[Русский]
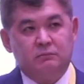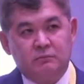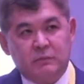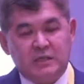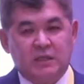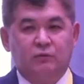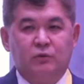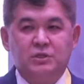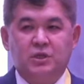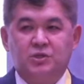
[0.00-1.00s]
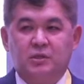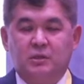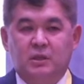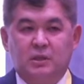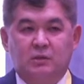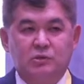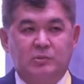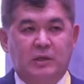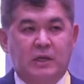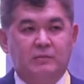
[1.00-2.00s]
основной стержень этой
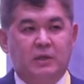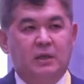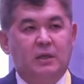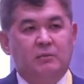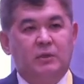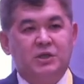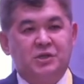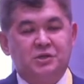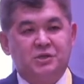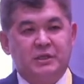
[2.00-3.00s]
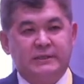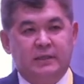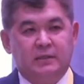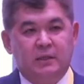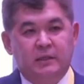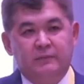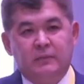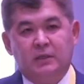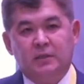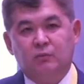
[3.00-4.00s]
госпрограммы в ближайшие 6 лет.
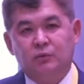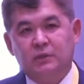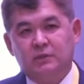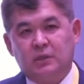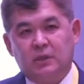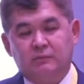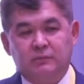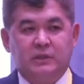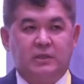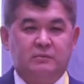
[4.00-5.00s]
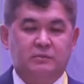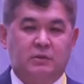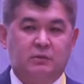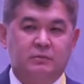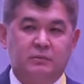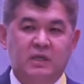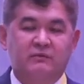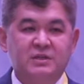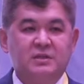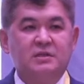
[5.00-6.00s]
Это будет, скажем, такой
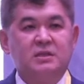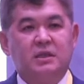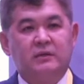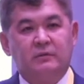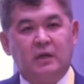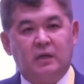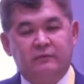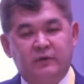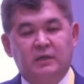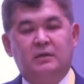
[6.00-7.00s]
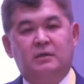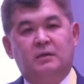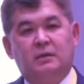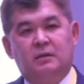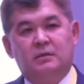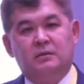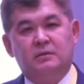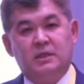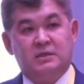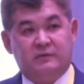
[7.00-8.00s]
инвестиции в
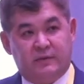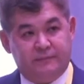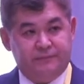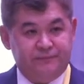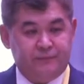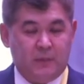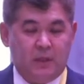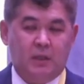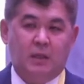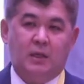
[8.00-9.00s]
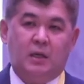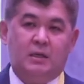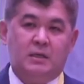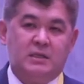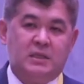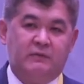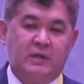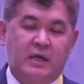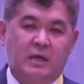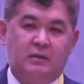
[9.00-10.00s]
детство.
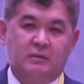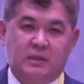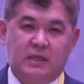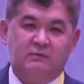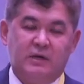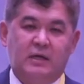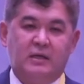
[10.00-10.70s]
Основная канва и